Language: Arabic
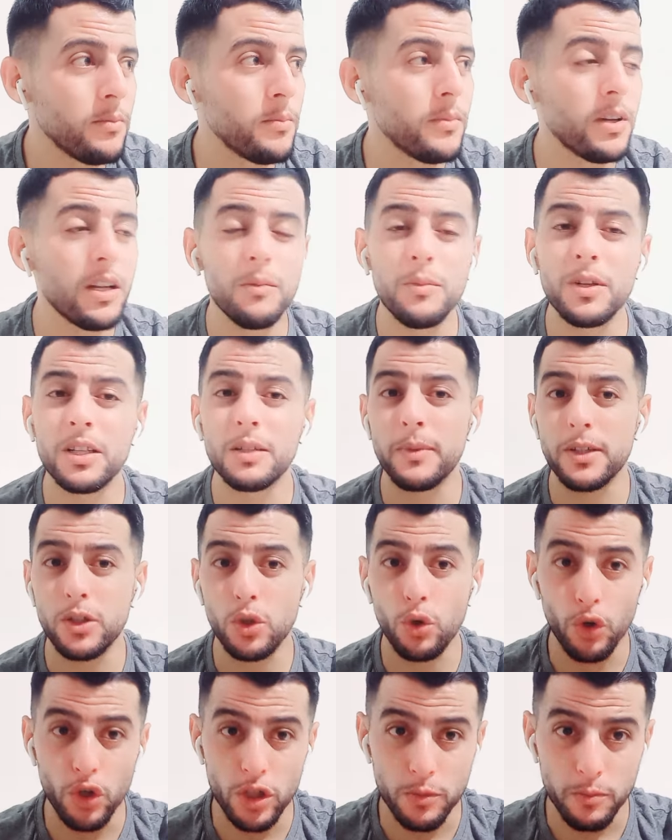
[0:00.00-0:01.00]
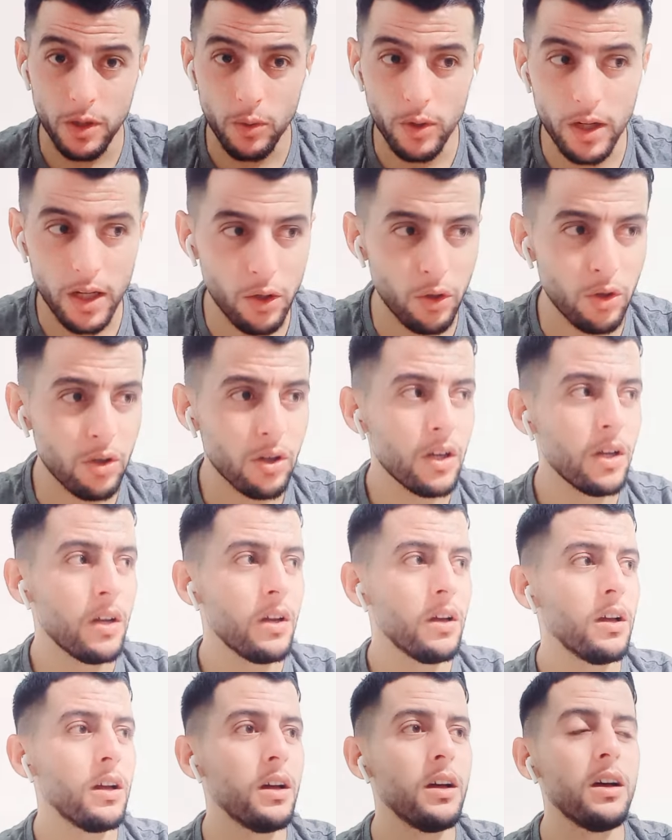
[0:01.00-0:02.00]
البنت ما تخرج ما والو
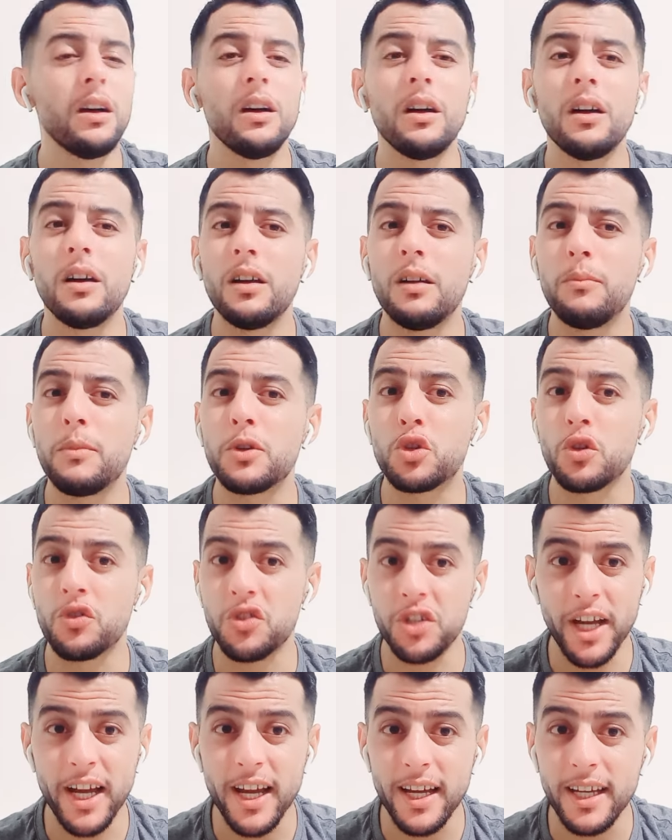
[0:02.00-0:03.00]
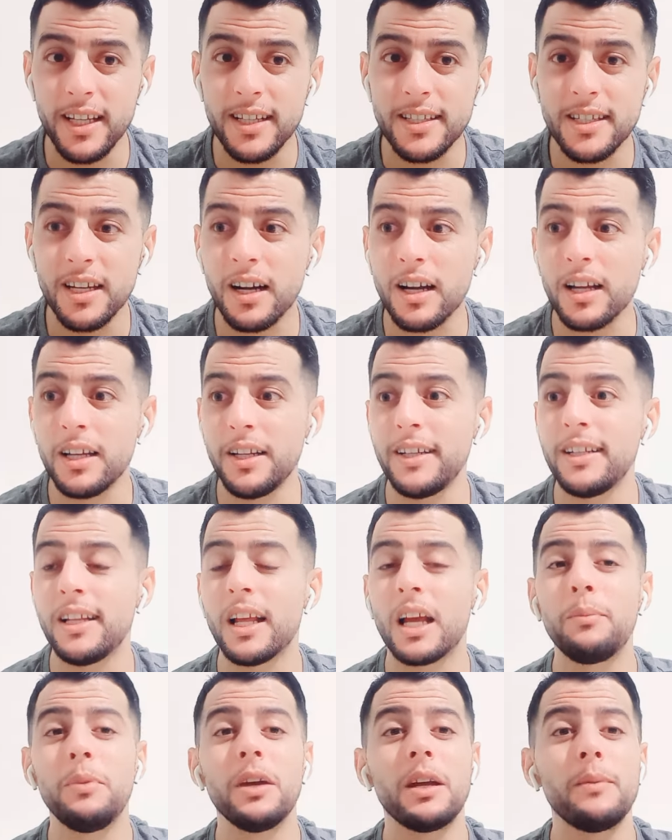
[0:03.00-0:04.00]
أه ما تشوفش عائلتها العيد
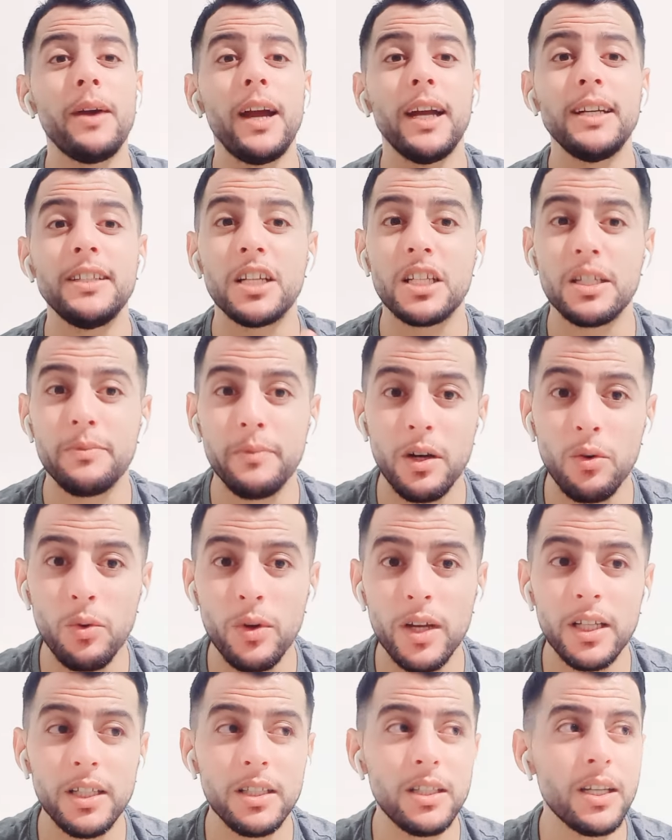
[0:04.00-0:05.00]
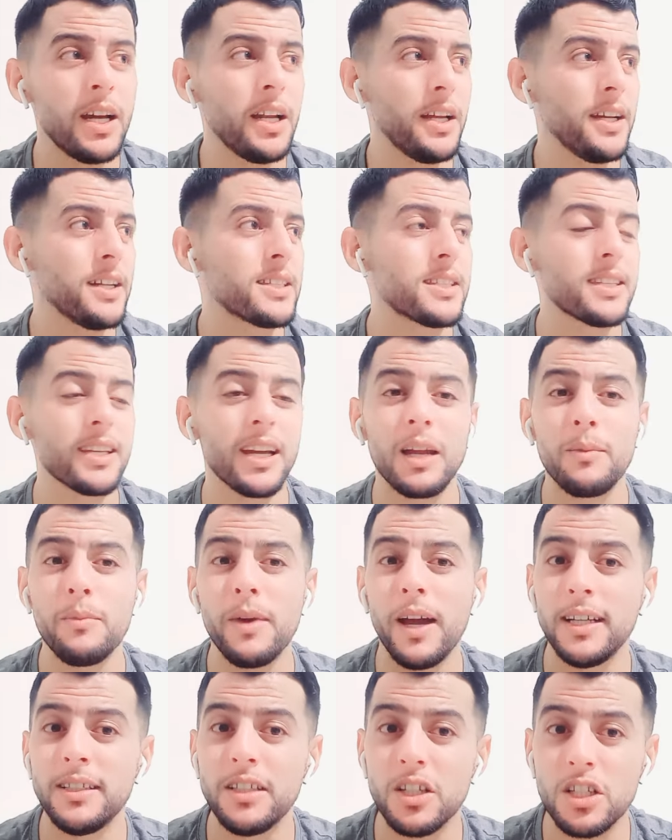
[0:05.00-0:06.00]
الكبير ما عيداتش مع والديها العيد الصغير ما
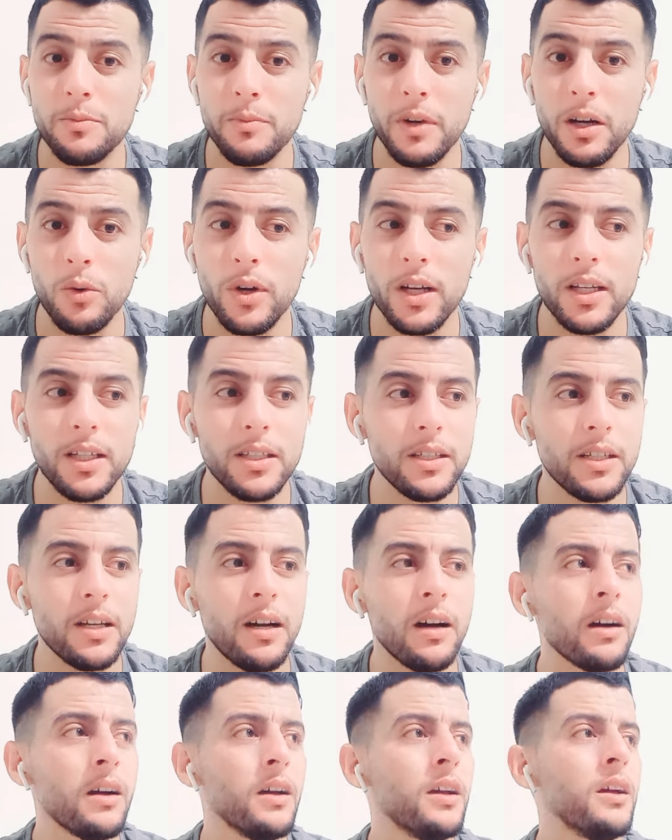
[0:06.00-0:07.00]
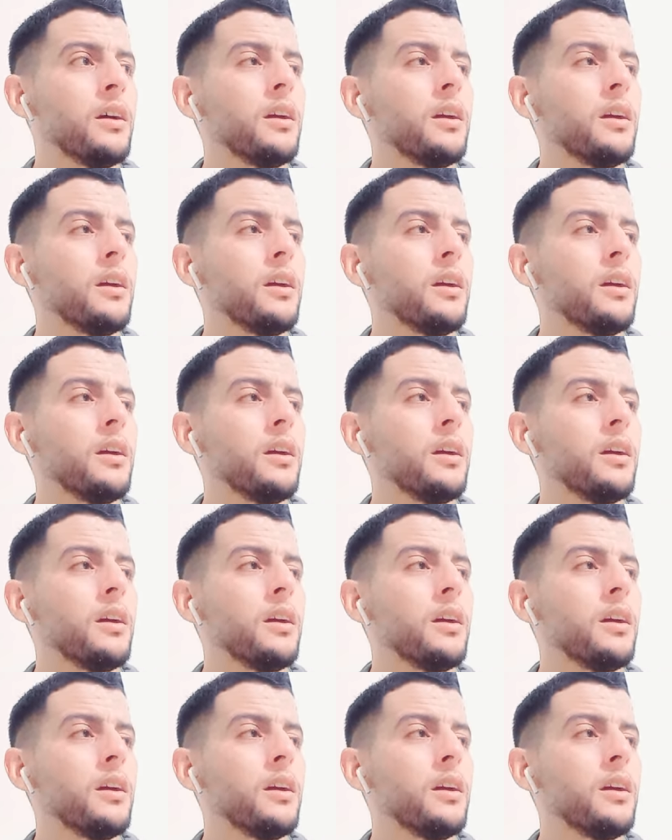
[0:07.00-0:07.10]
عيداتش مع والديها